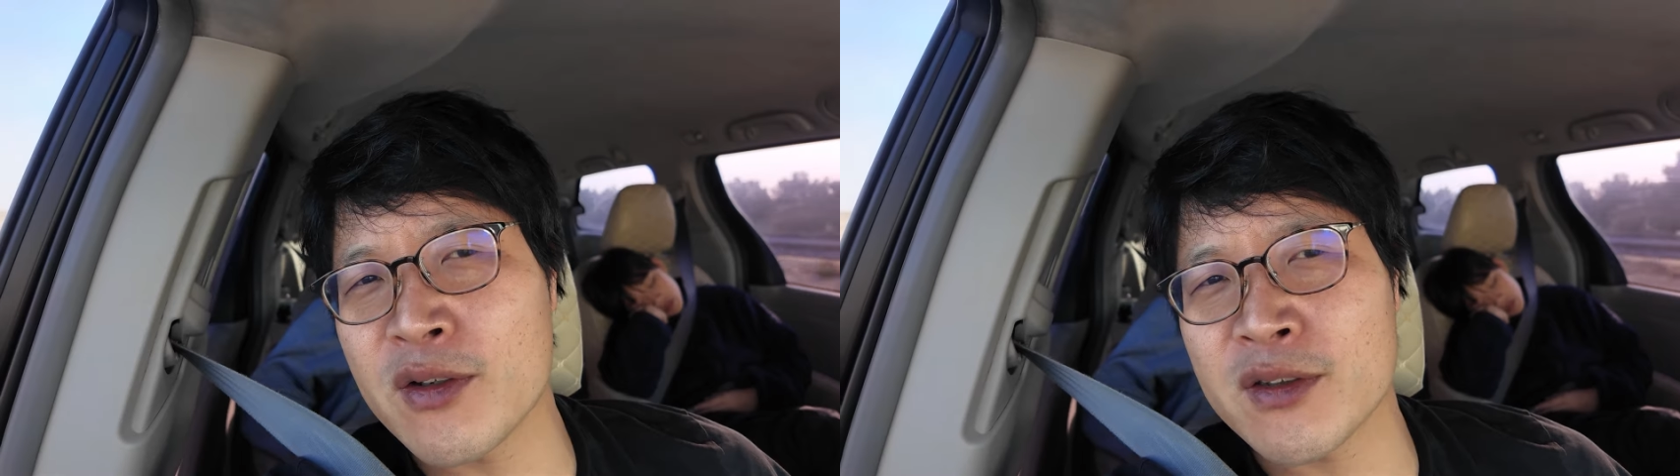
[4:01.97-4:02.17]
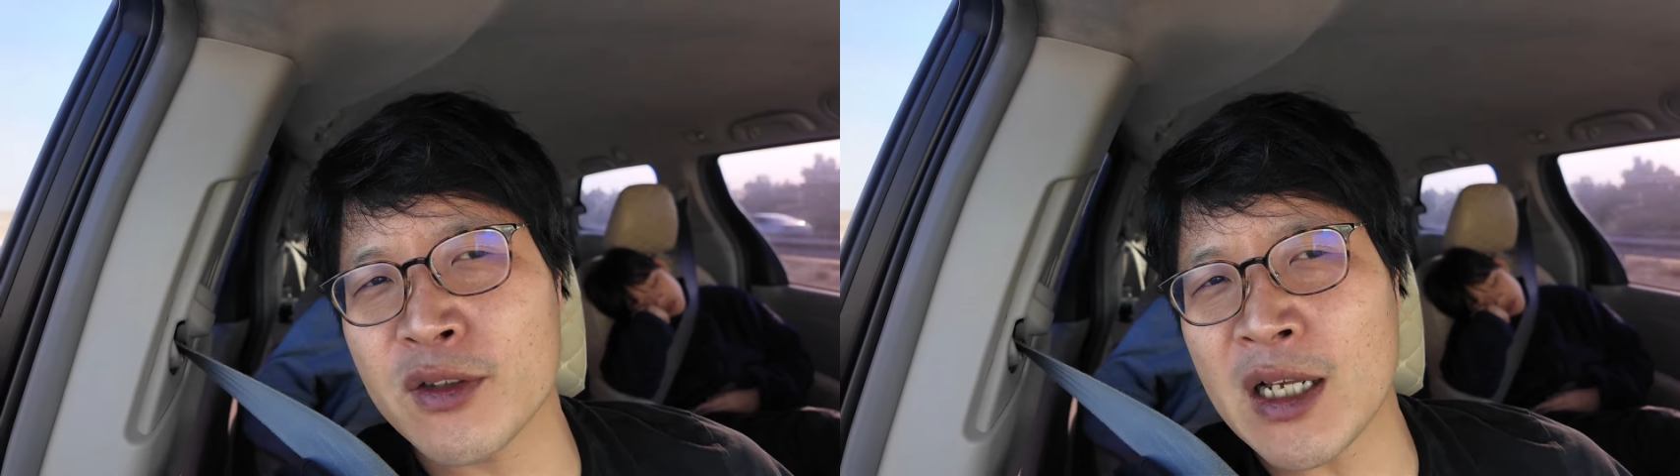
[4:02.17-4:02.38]
う
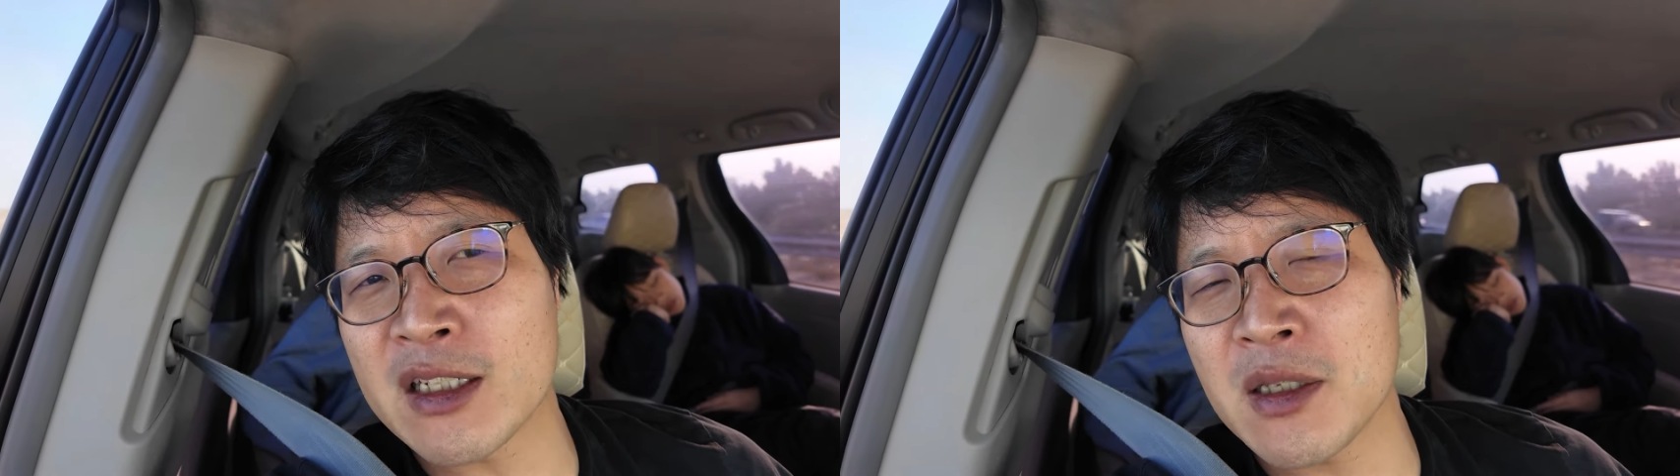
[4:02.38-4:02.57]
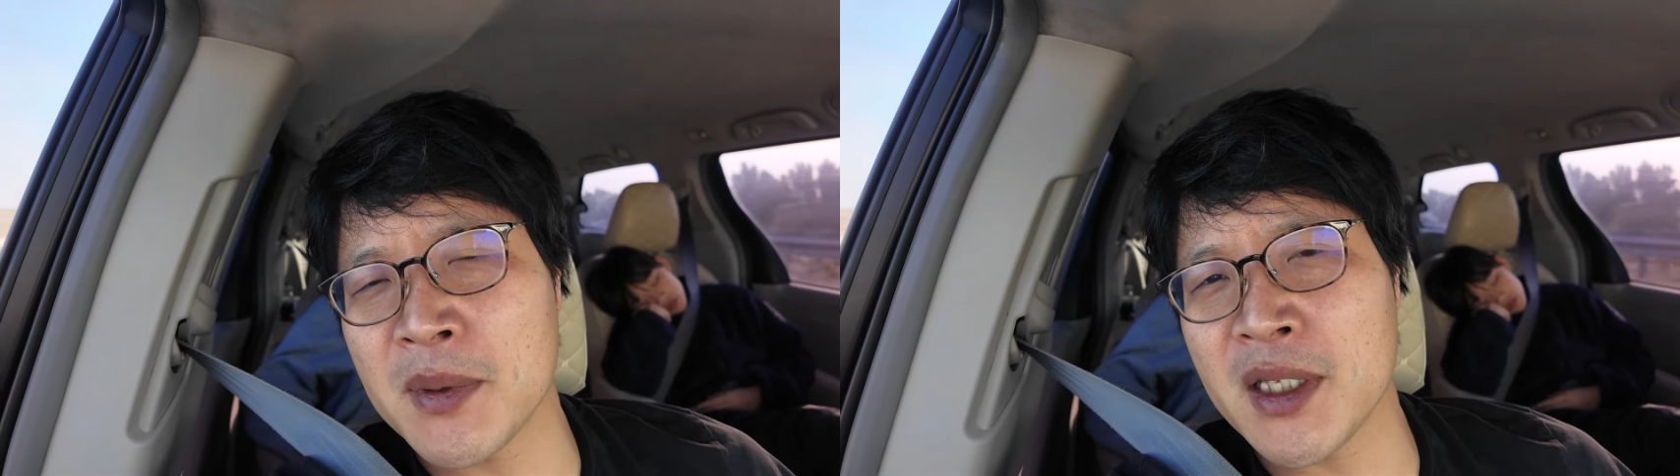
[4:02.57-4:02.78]
いうちょっと
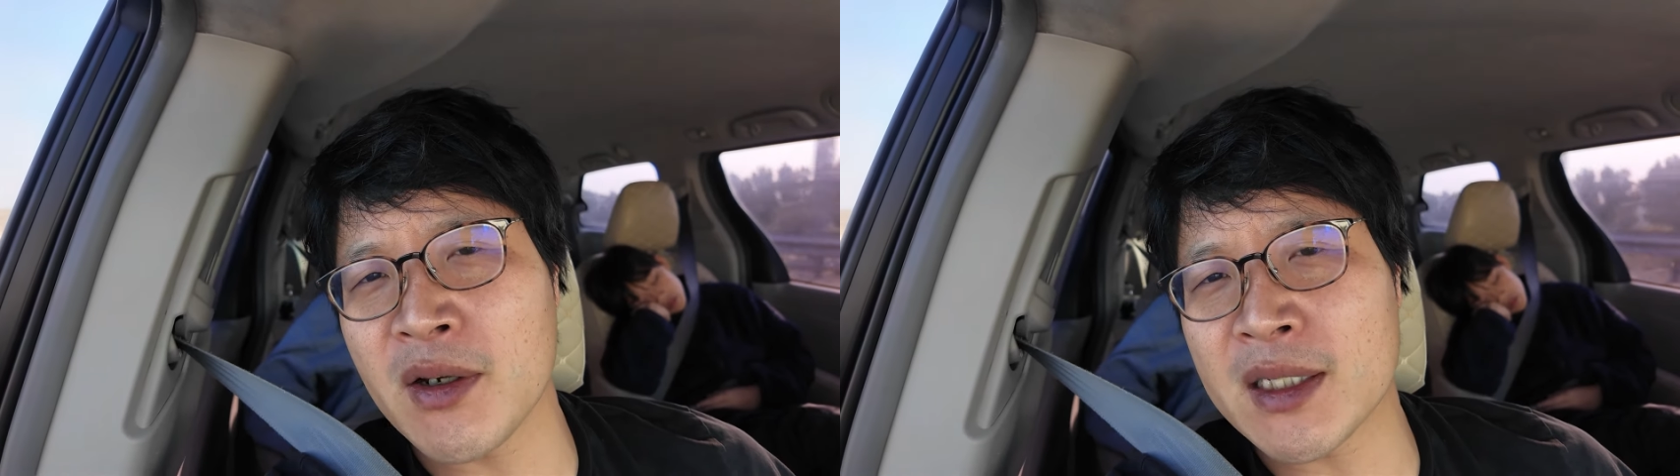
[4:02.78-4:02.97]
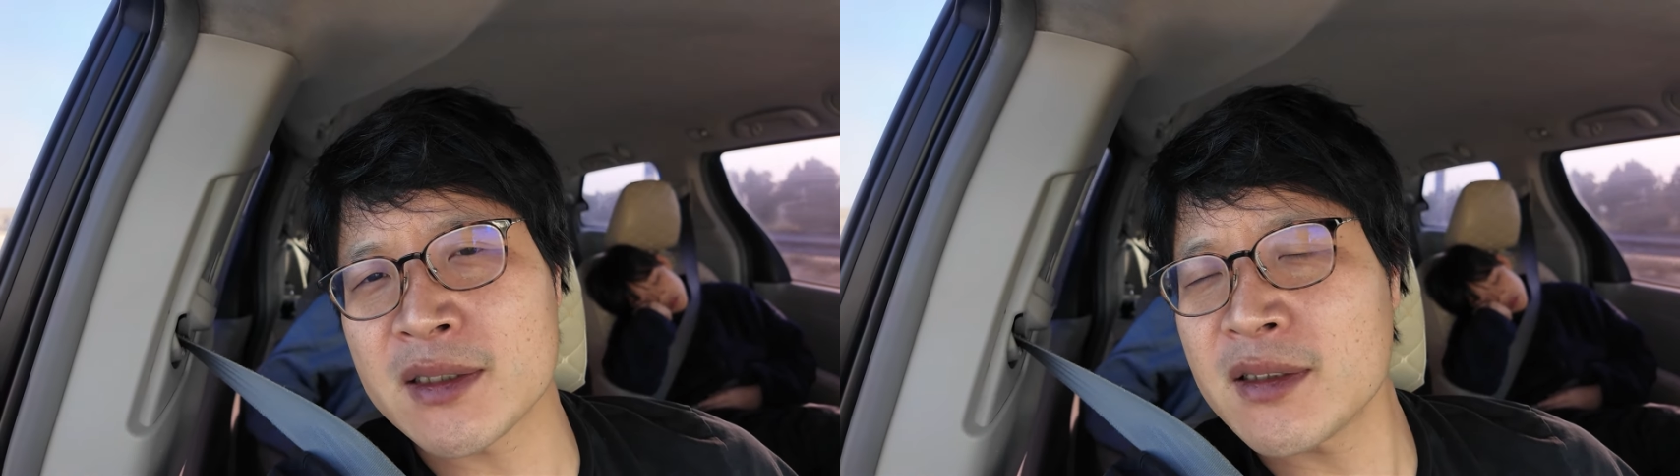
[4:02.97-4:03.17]
アクティビティをがっ